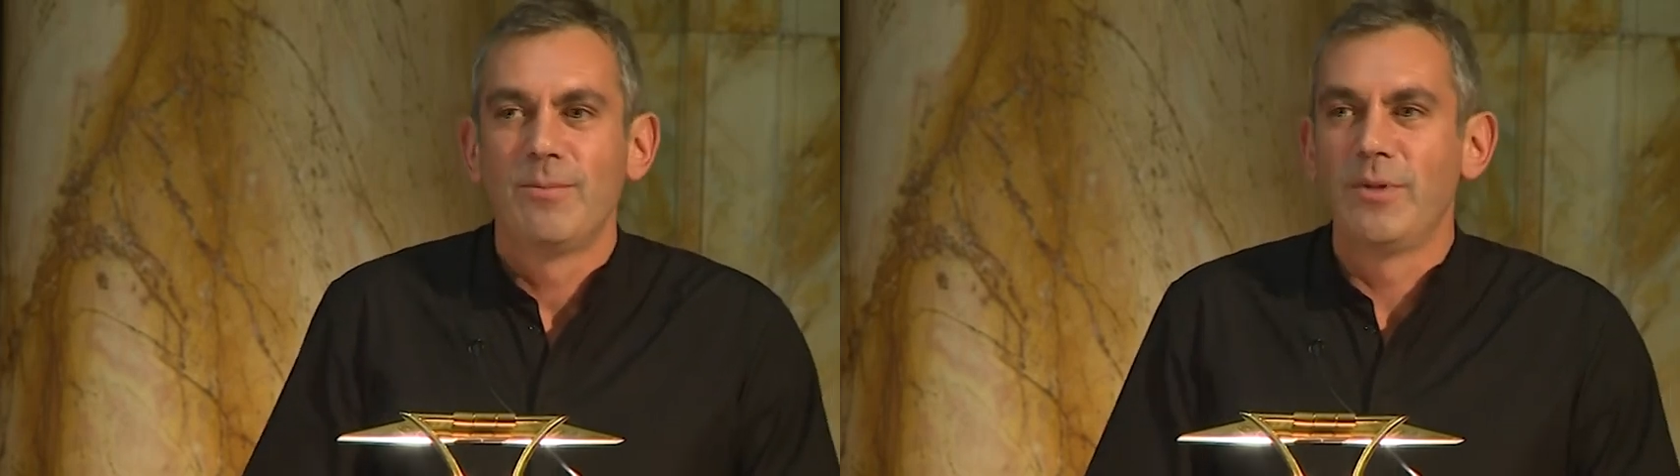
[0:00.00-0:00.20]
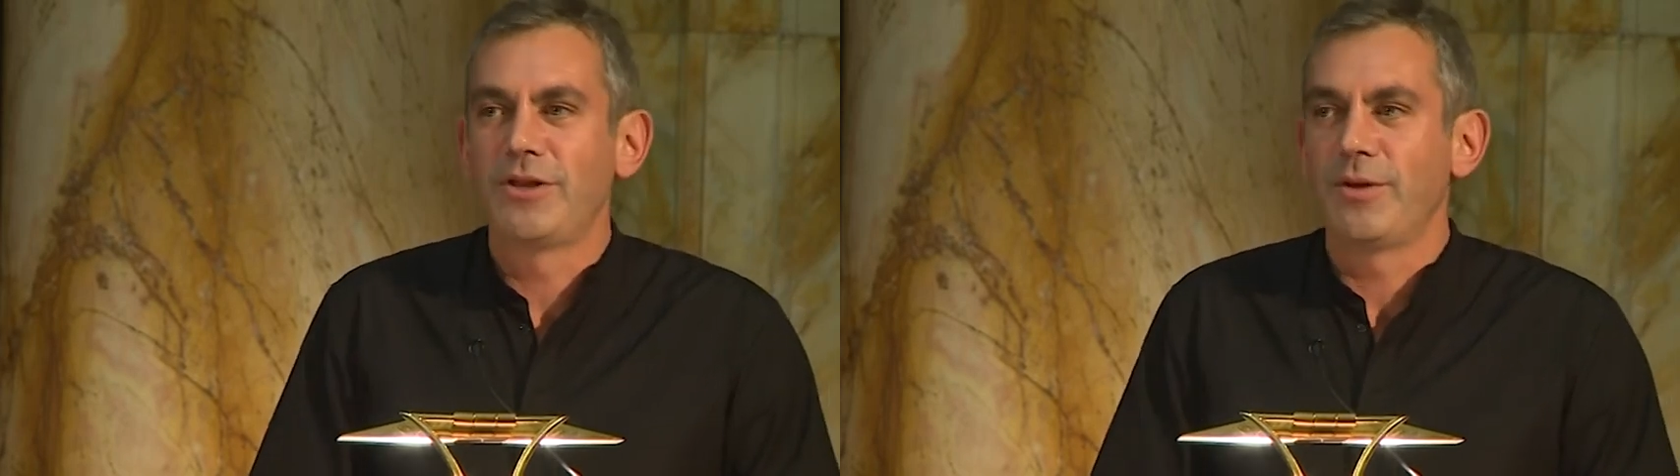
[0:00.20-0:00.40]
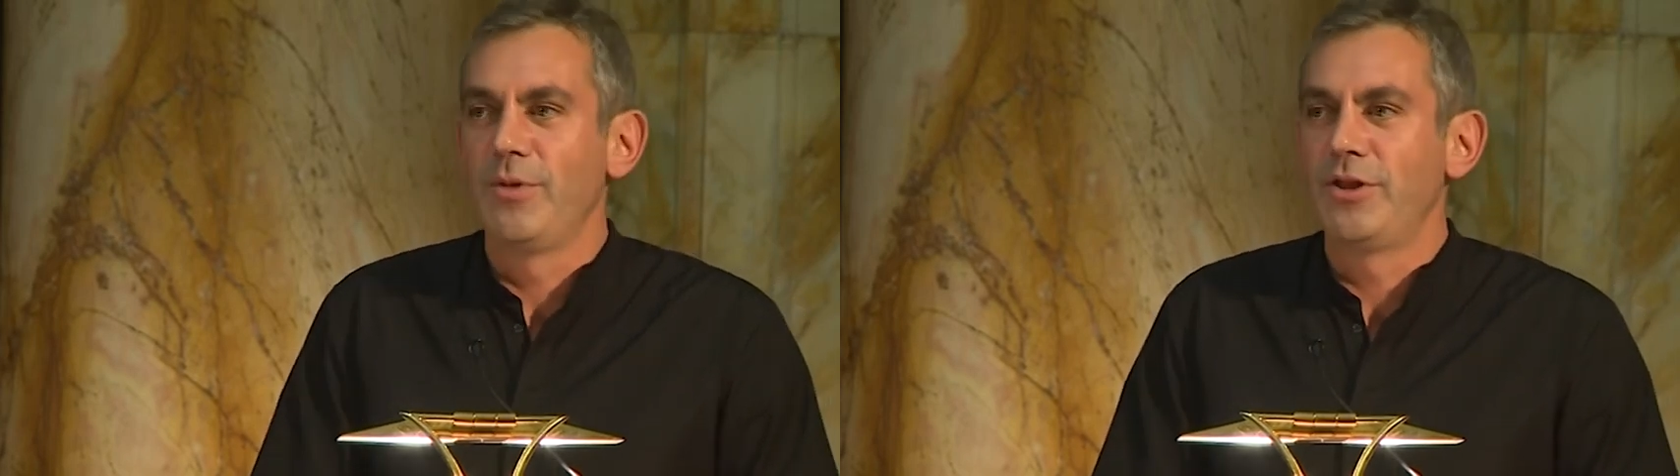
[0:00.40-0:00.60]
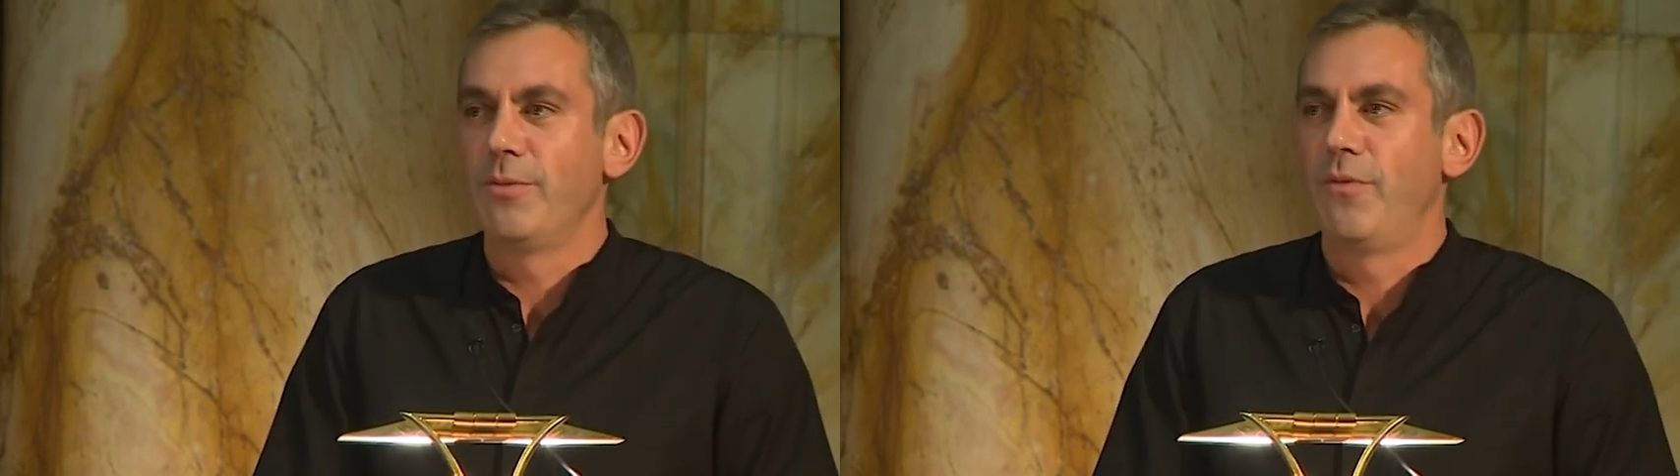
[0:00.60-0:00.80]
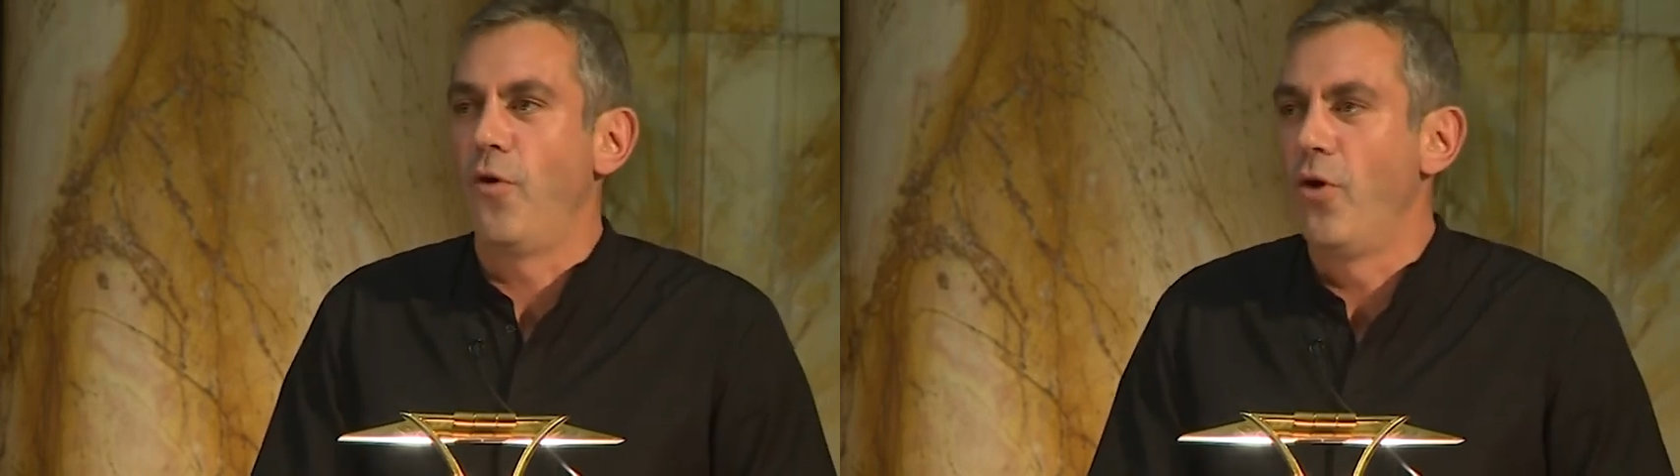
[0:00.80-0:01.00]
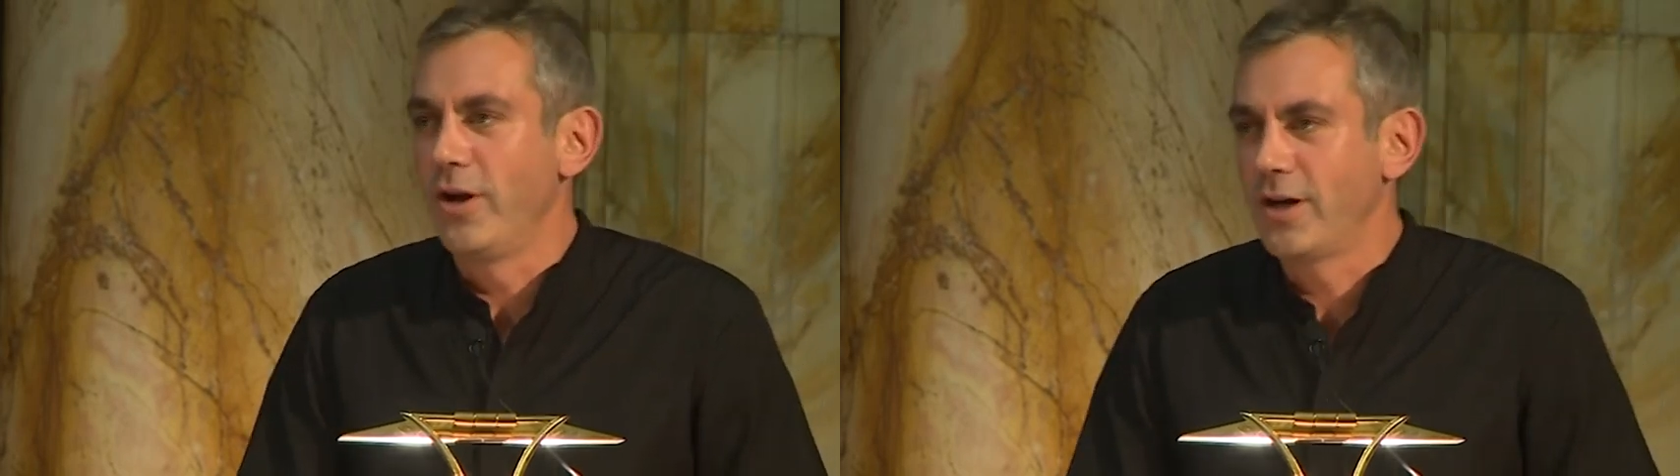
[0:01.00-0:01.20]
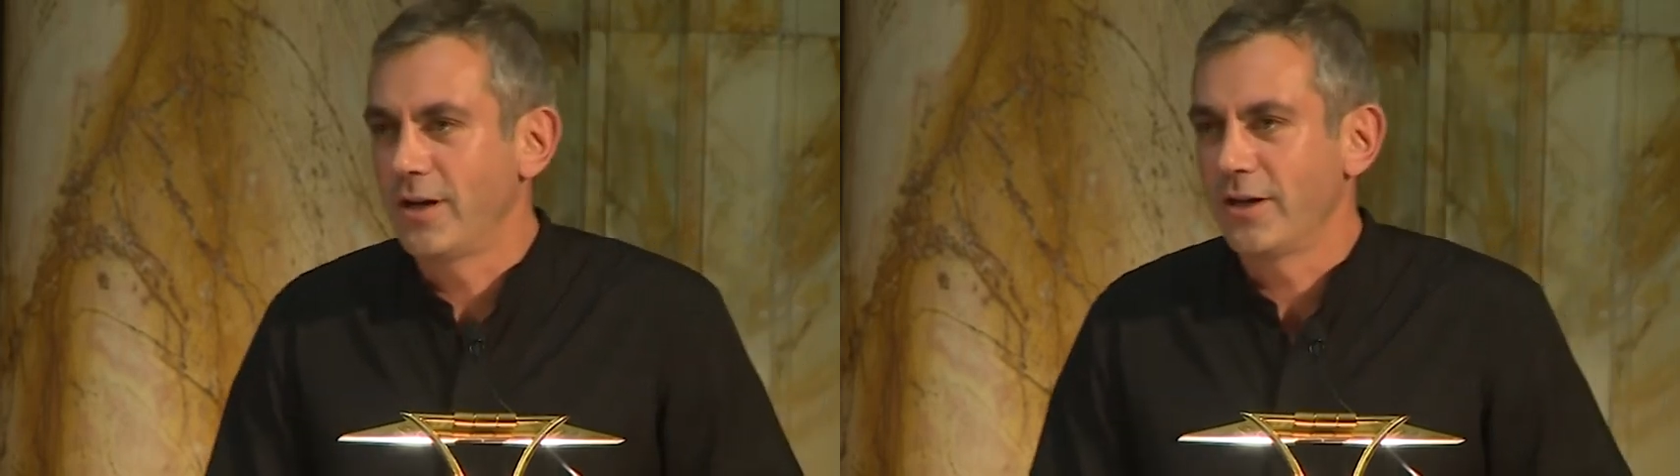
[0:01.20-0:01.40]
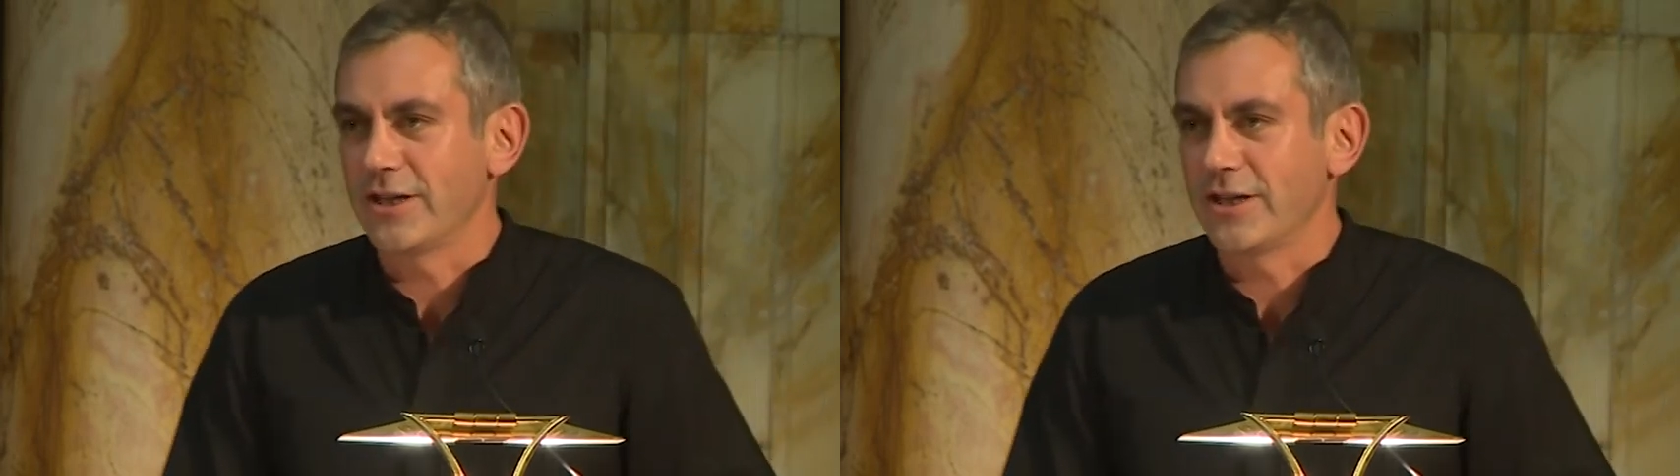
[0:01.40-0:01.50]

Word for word: mit, mit dem Volk,